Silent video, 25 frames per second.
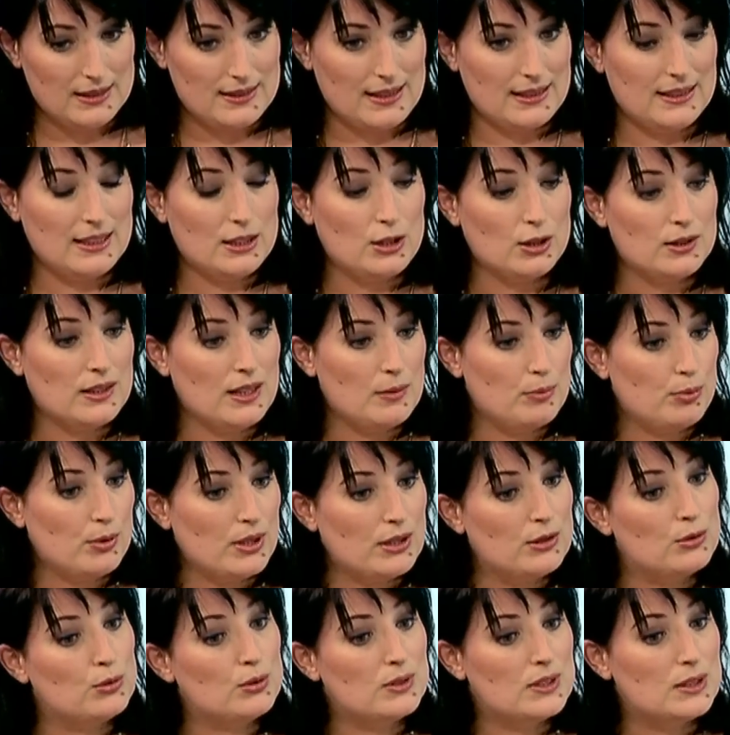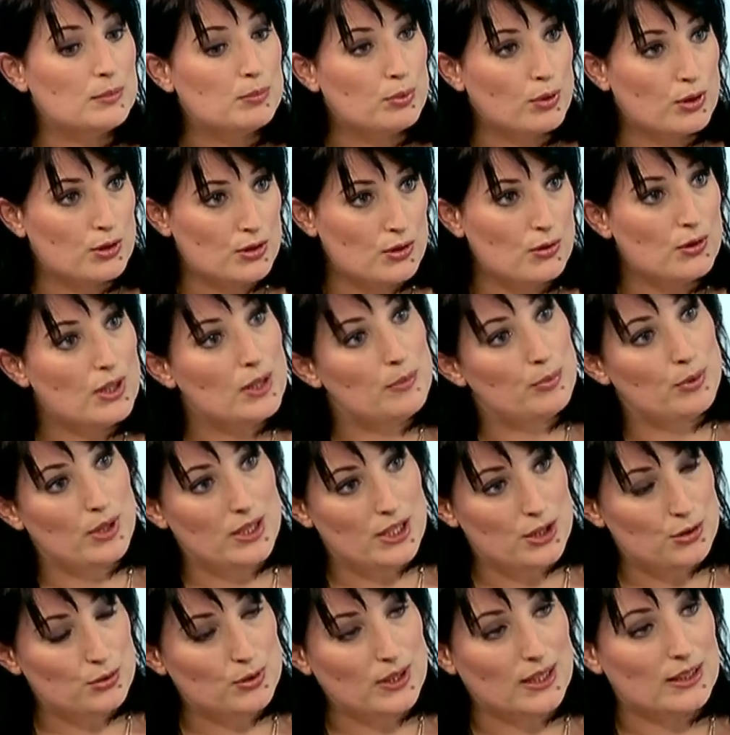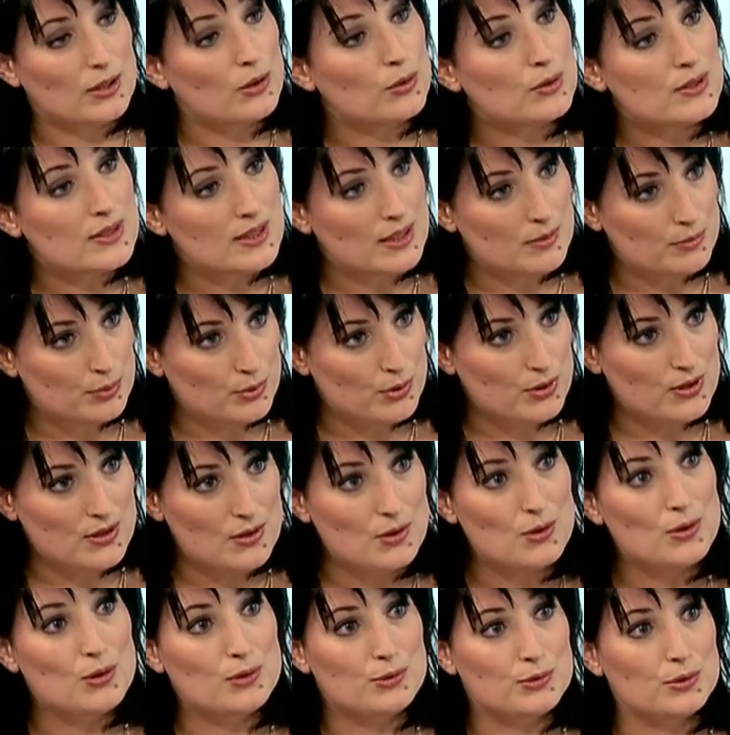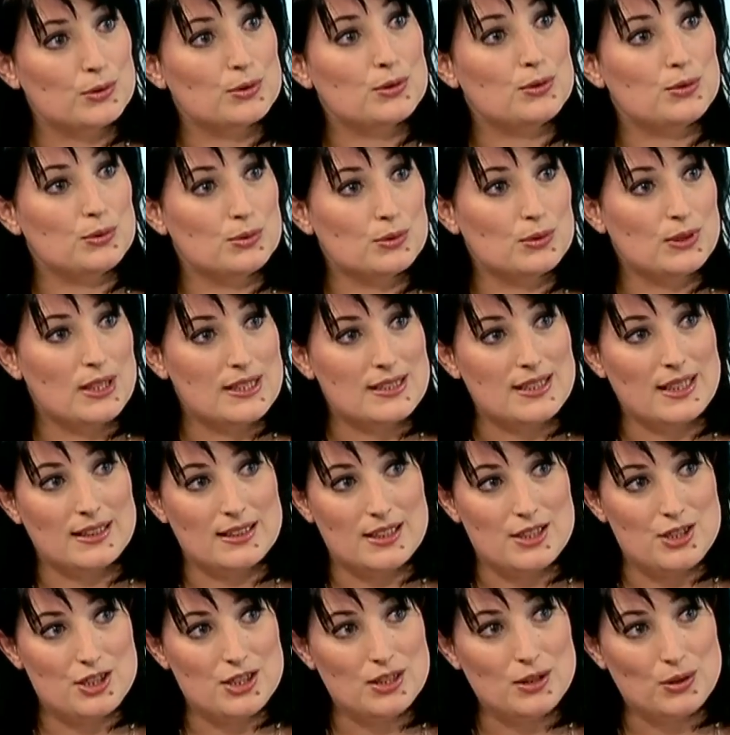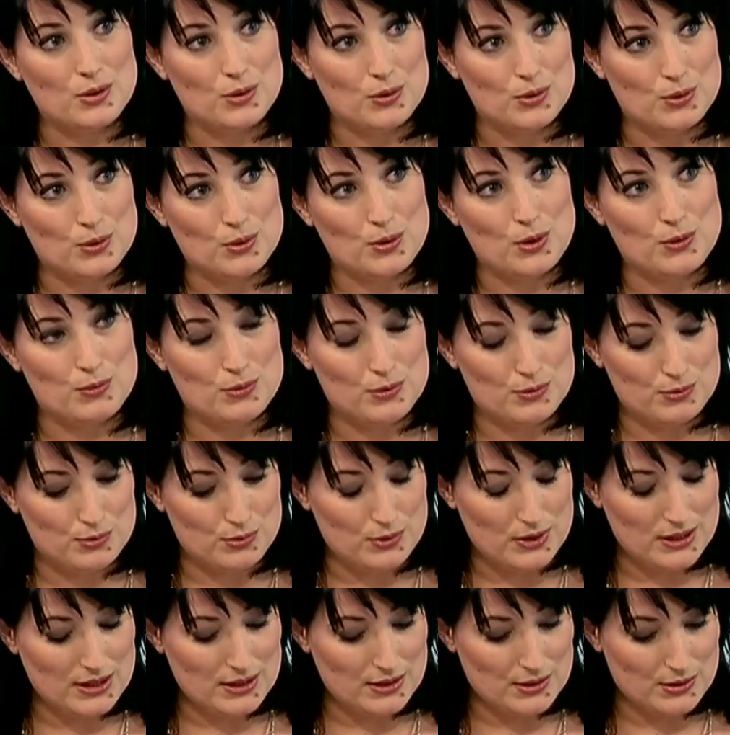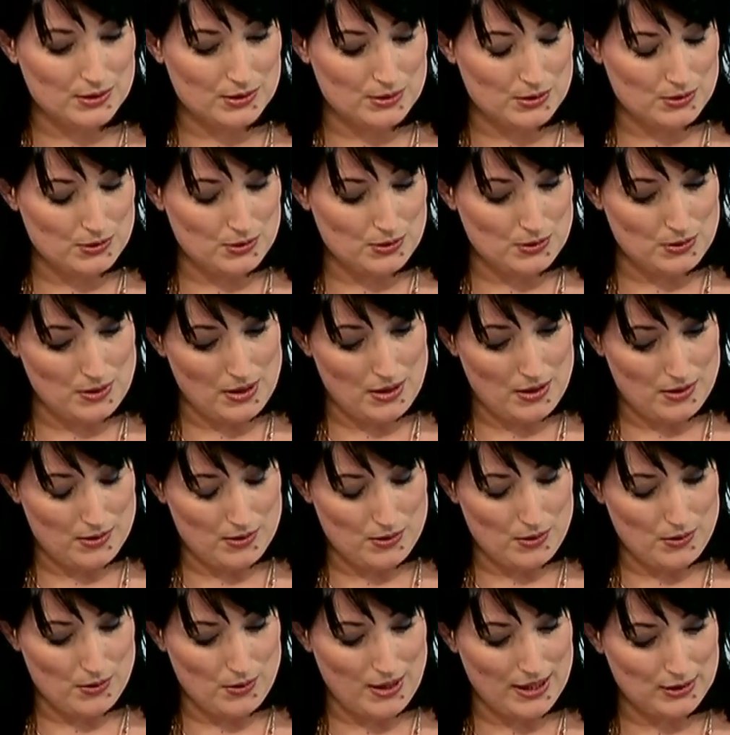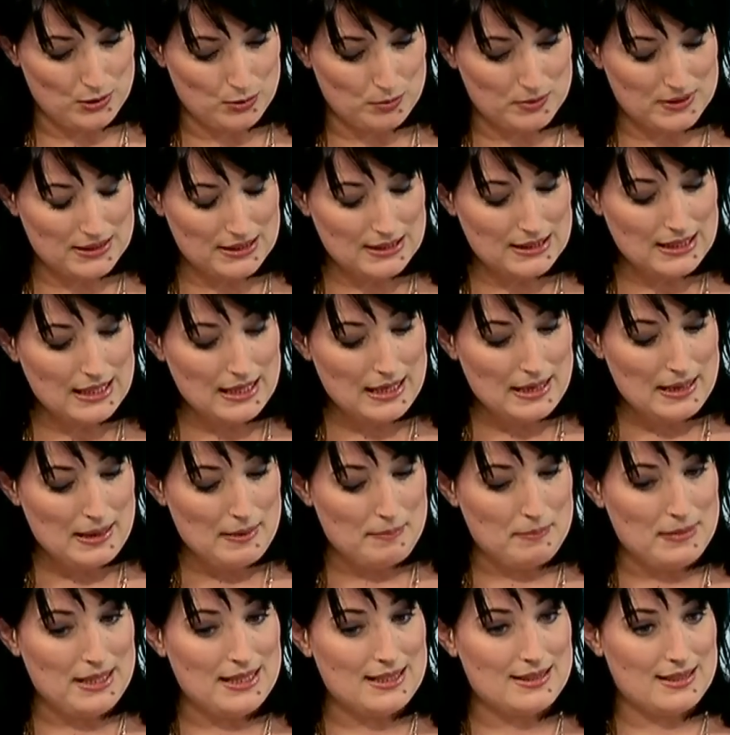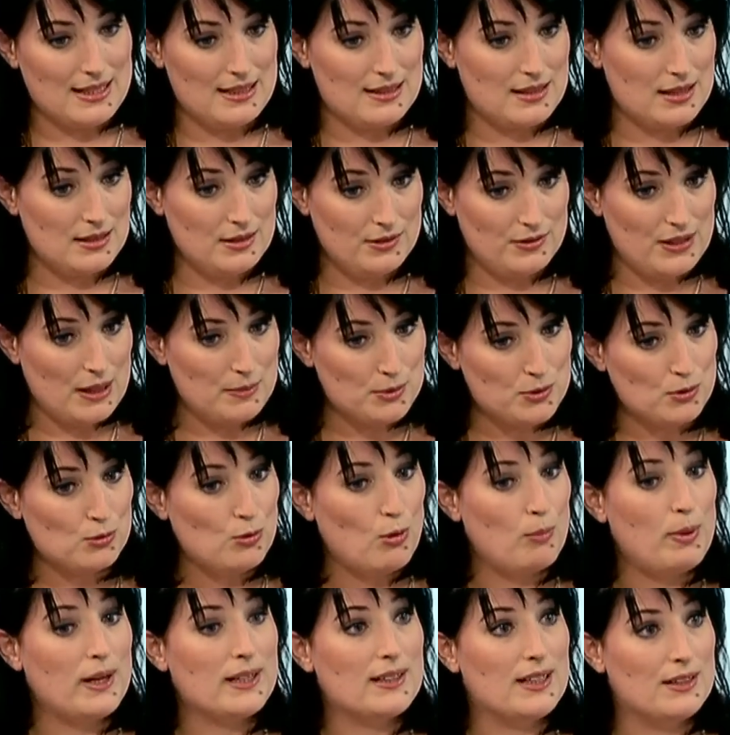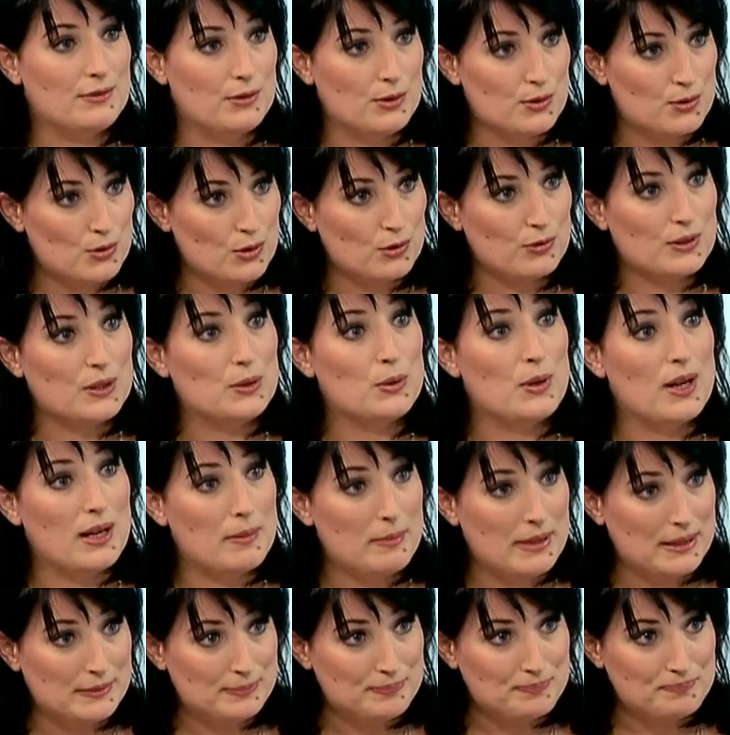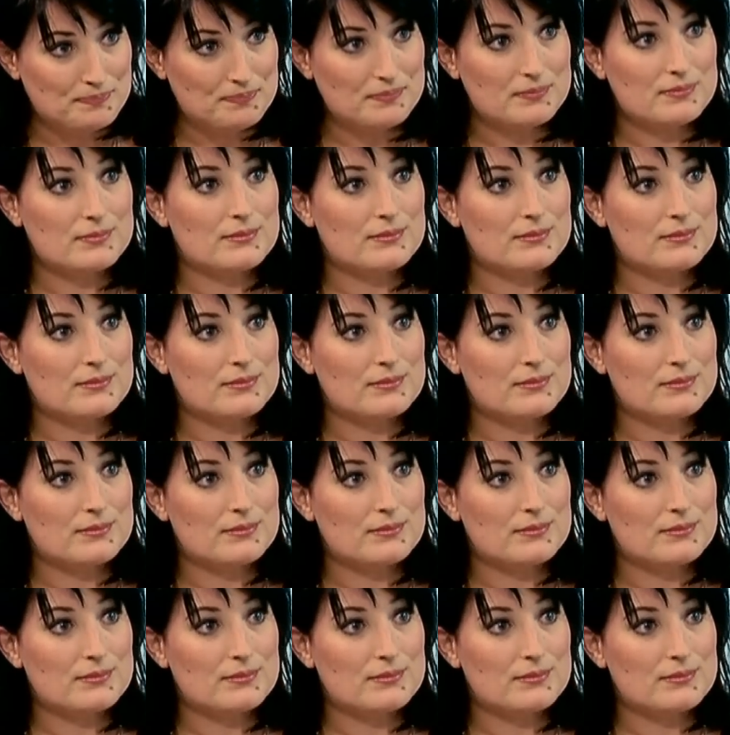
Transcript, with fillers: Cette décote, elle peut être de 10%, elle peut aller jusqu'à 35% en fonction de la stratégie que, que vous voulez adopter, mais ça ne signifie absolument pas que la vente se fait au rabais.